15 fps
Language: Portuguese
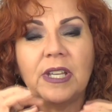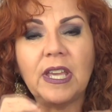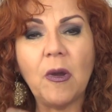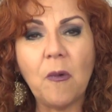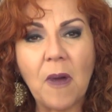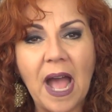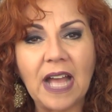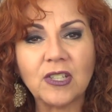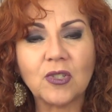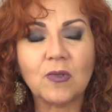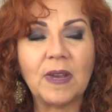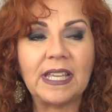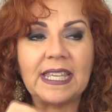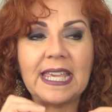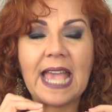O que eu
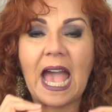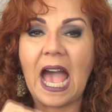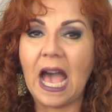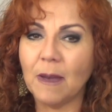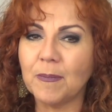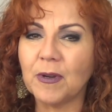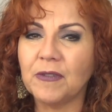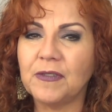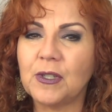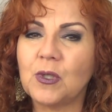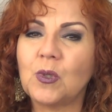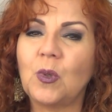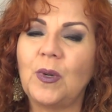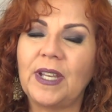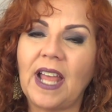acho é que a
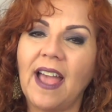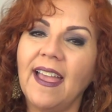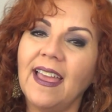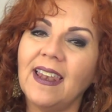professora,